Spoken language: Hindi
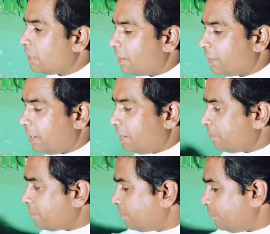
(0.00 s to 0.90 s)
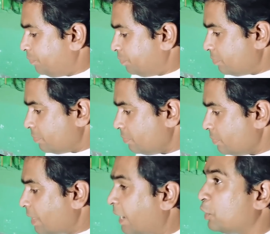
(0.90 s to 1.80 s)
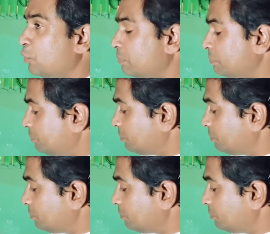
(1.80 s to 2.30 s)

मटन आ गया है थैंक यू